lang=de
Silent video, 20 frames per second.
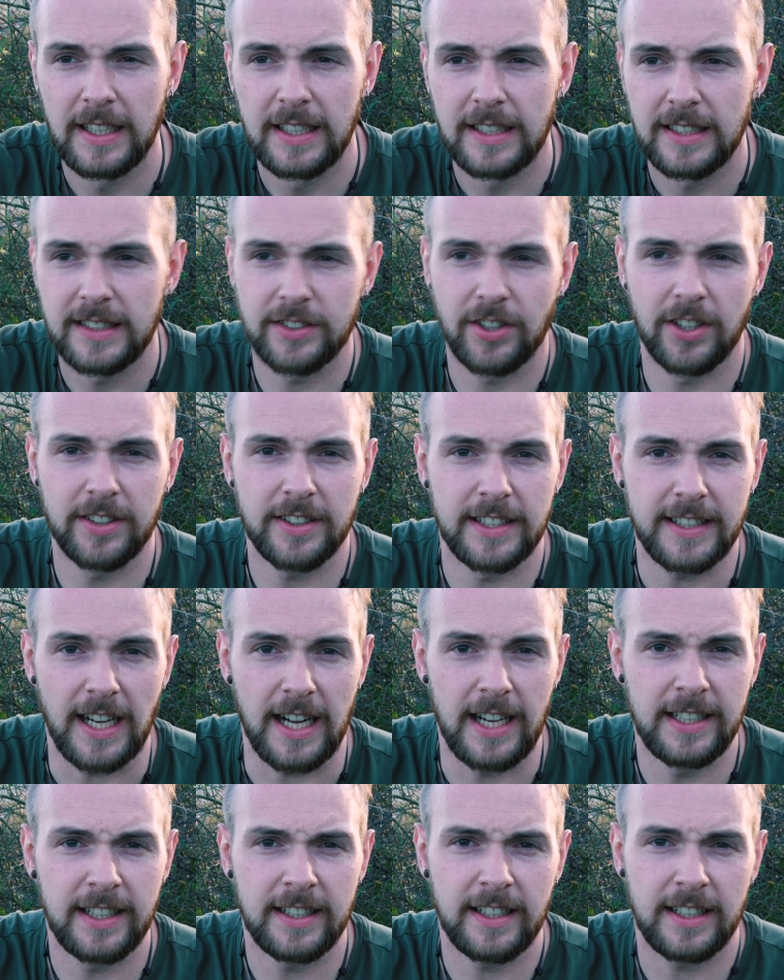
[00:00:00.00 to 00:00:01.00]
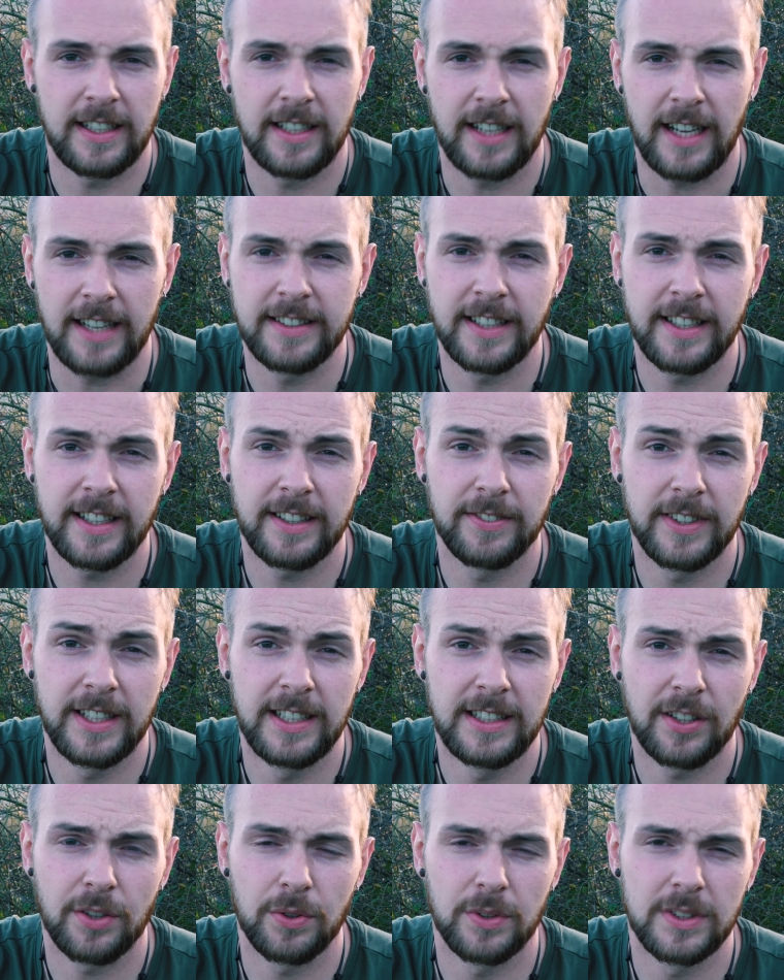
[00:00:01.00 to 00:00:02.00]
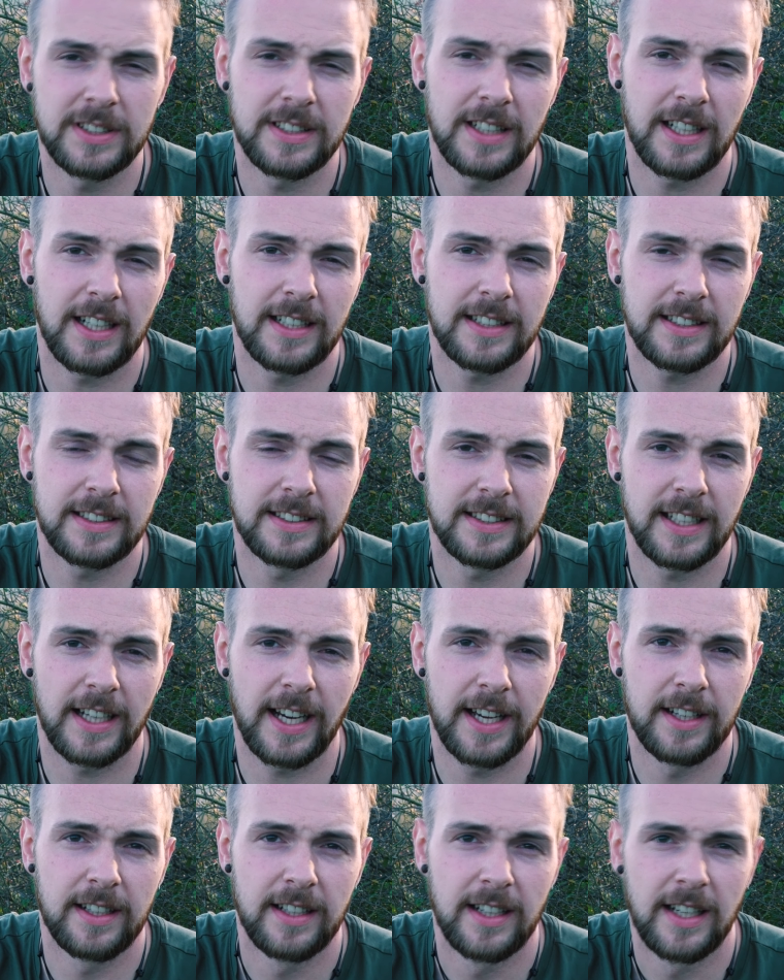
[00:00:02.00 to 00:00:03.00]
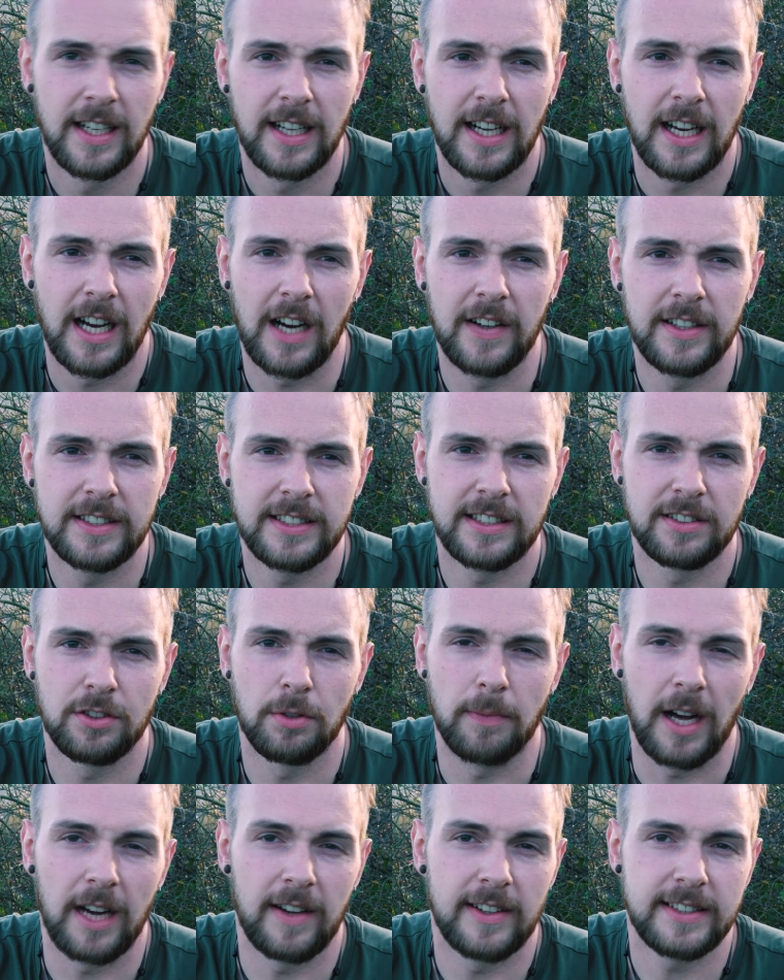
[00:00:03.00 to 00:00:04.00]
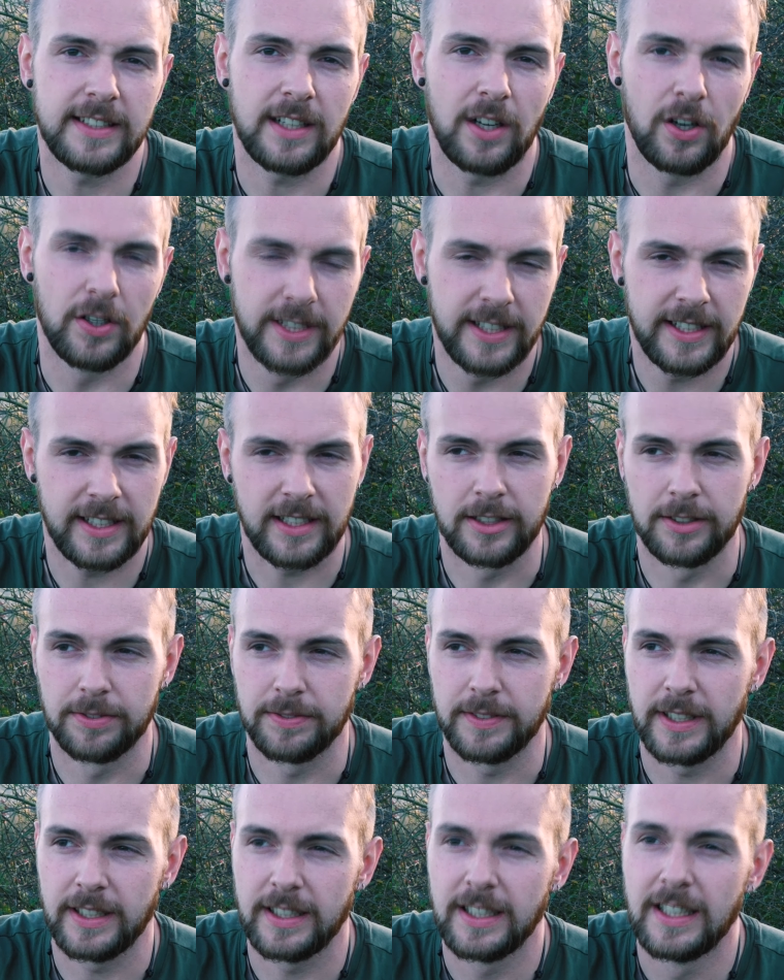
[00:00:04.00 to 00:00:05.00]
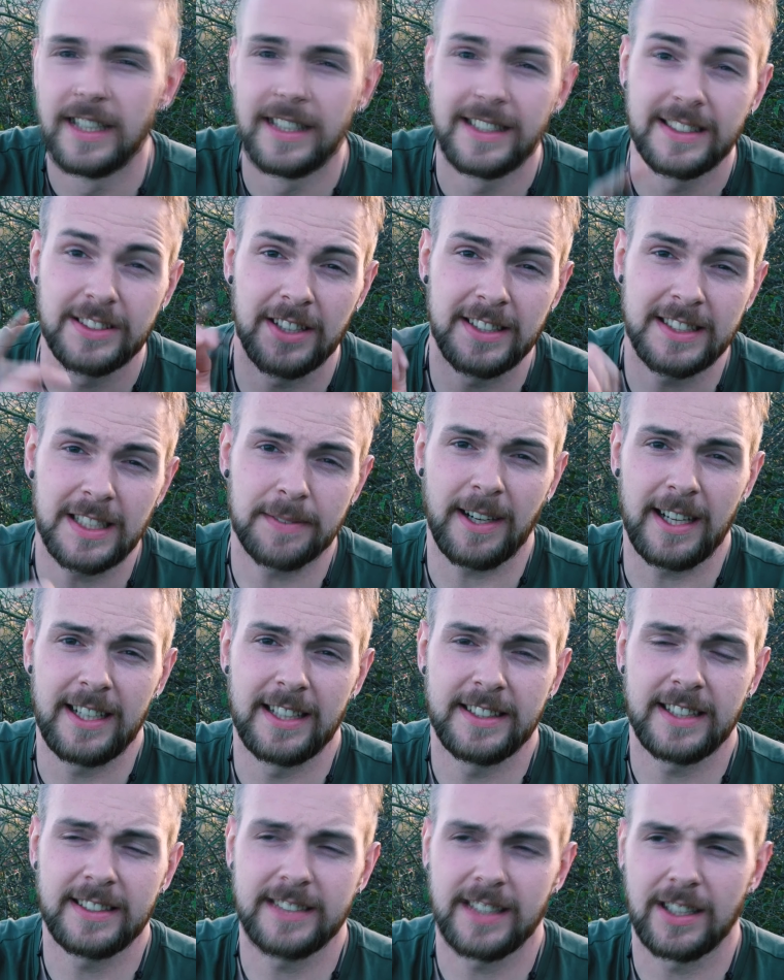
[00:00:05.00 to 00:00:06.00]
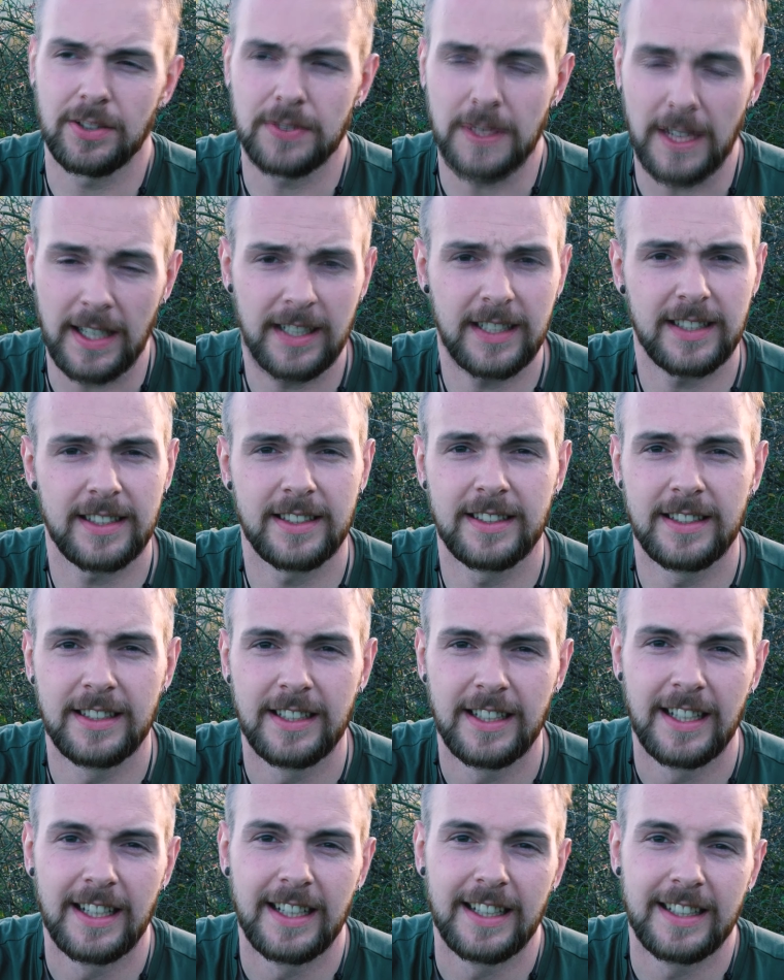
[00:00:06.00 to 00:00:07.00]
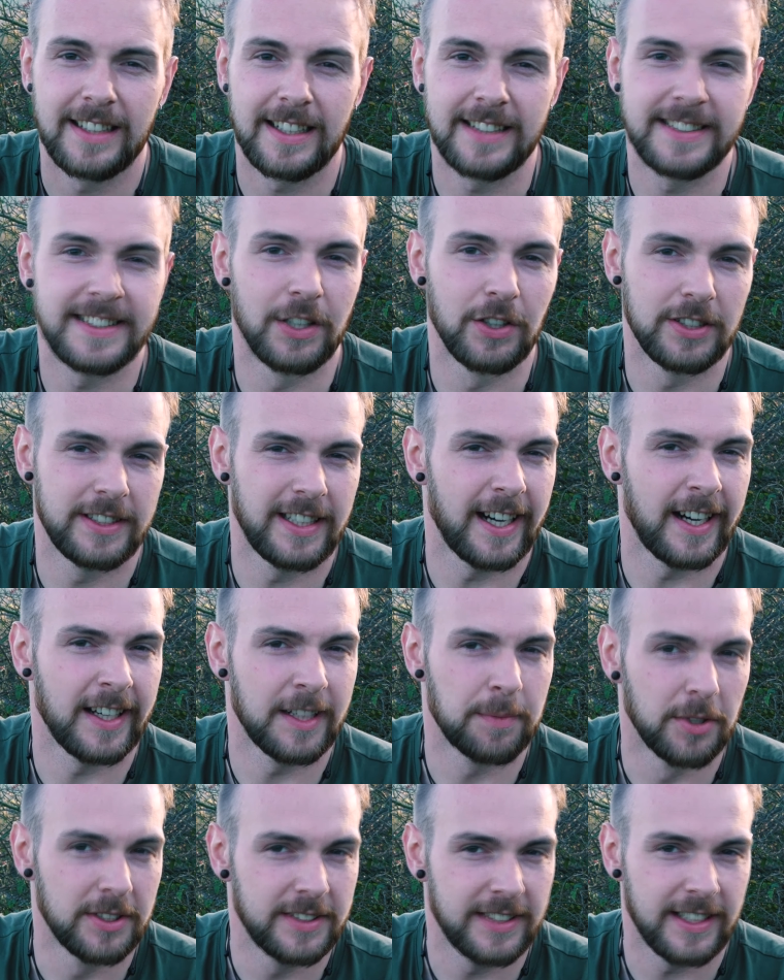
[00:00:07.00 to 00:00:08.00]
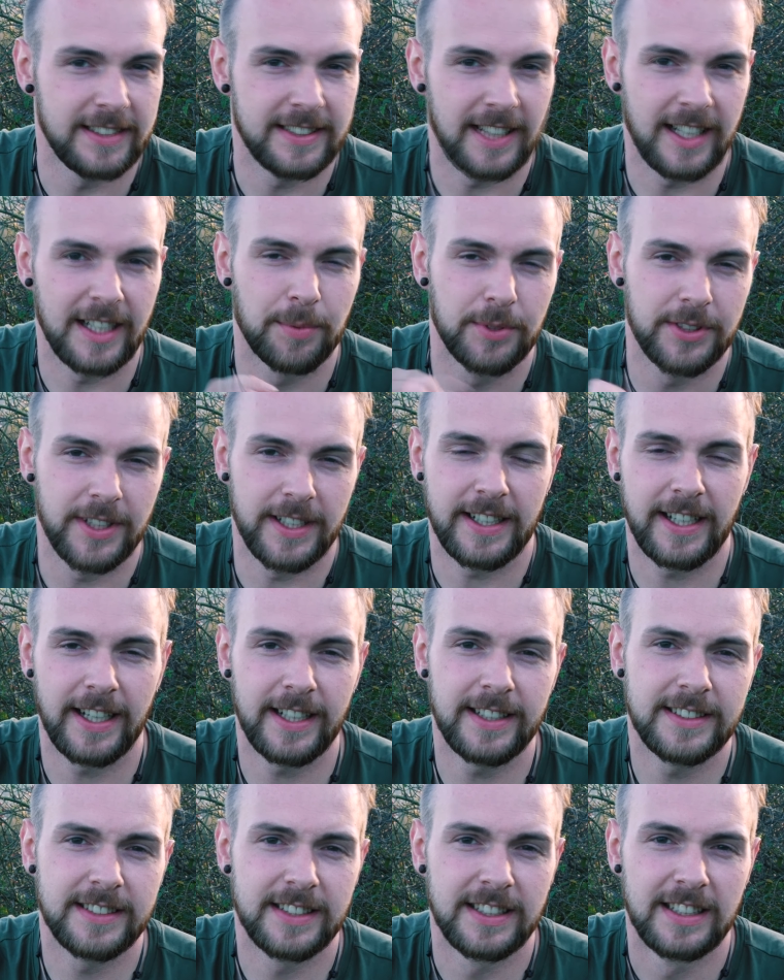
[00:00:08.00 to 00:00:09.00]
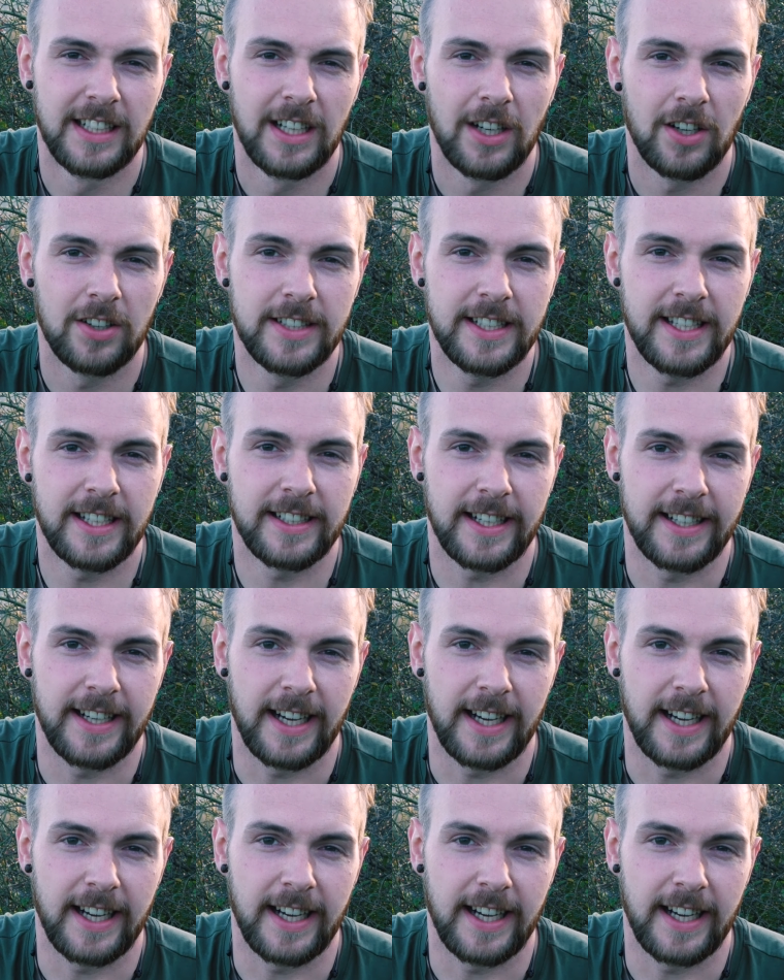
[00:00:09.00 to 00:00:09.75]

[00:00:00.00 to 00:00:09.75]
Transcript: Es könnten halt alle, äh, andere Wildrosenarten sein, aber die sind normalerweise auch nicht giftig. Du solltest aber allerdings darauf achten, dass ihr auch die Hagebutte als Hagebutte erkennt und nicht irgendeine